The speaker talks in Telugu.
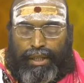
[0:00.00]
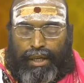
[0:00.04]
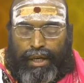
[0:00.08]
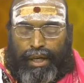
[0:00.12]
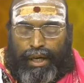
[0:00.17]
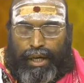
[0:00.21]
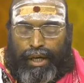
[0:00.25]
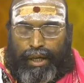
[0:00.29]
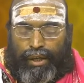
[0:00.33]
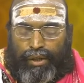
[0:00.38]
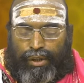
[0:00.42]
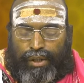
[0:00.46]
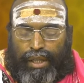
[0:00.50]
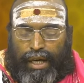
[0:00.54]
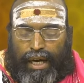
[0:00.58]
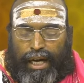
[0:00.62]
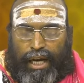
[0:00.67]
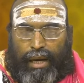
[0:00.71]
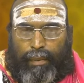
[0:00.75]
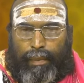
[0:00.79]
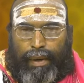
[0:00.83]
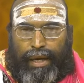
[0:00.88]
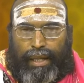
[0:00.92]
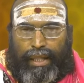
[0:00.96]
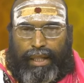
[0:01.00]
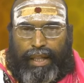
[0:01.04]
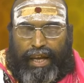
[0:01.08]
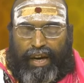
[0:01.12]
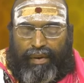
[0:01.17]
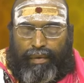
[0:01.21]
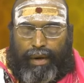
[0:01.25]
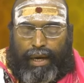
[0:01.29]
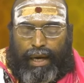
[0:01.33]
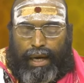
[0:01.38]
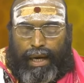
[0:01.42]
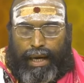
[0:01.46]
తిరిగి యుద్ధానికి
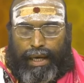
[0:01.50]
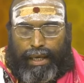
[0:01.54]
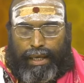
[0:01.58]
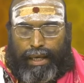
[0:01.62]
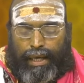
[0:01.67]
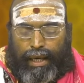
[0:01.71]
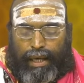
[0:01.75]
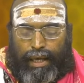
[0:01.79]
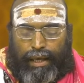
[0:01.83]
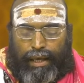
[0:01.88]
బయలుదేరి వెళ్ళాట